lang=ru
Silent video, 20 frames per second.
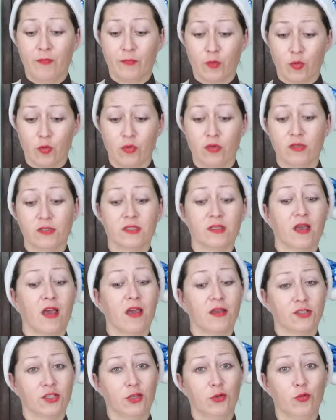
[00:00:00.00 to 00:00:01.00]
То есть
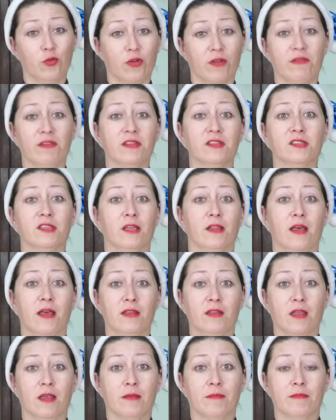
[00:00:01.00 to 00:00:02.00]
каждый уровень
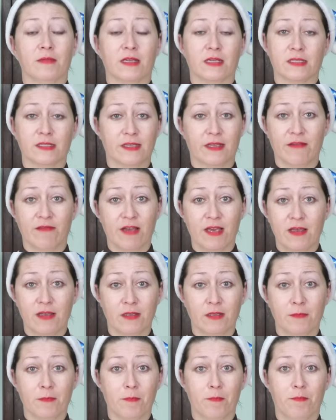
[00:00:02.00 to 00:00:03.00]
салата
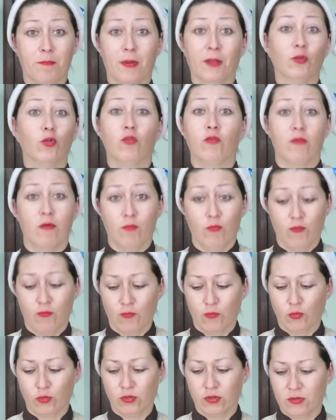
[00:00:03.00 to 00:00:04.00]
раскрывает по-новому
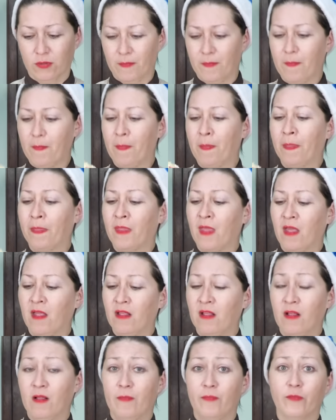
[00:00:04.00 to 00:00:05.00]
вкус.
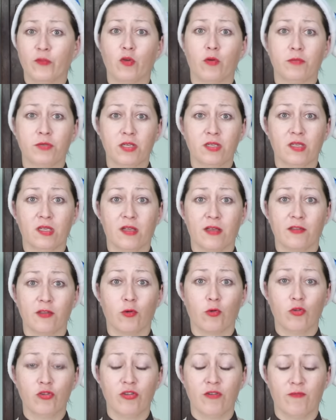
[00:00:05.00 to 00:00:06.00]
Но вообще
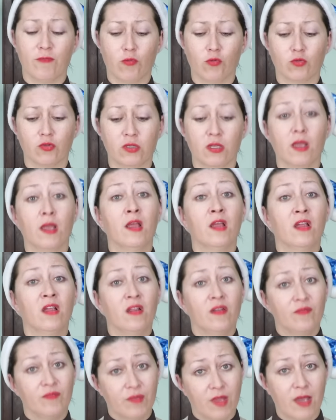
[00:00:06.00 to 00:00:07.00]
салатик очень вкусный.
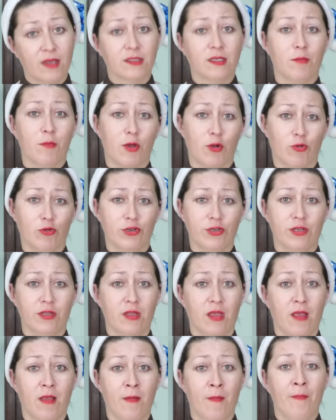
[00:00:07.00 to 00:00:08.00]
Да,
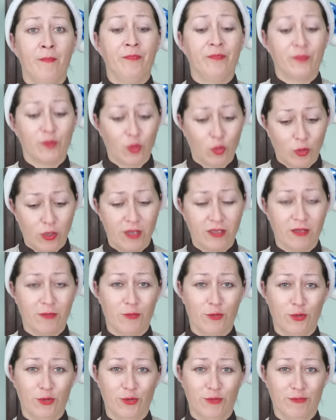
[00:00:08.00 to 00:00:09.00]
замороченный. Но для
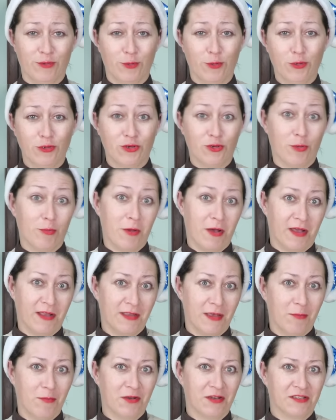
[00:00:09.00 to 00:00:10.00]
того и Новый год, чтобы
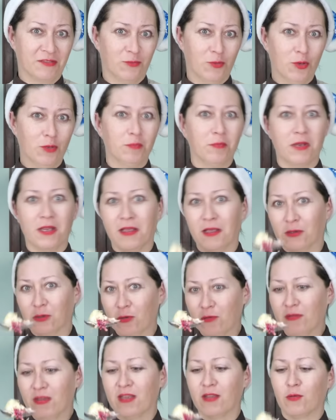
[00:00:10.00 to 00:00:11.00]
хотя бы раз в год
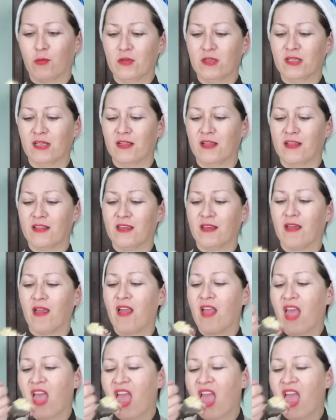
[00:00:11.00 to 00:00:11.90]
приготовить такой салатик.